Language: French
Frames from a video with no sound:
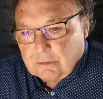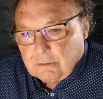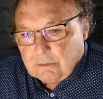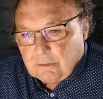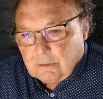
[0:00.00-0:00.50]

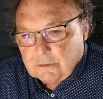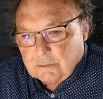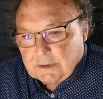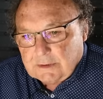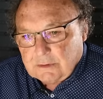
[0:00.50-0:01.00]
en
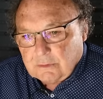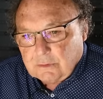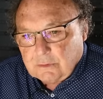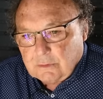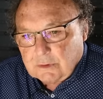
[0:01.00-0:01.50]

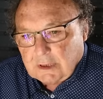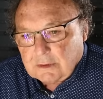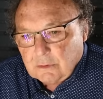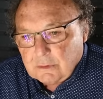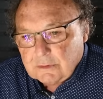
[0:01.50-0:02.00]

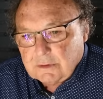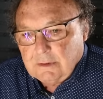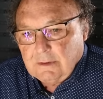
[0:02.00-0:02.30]
1974.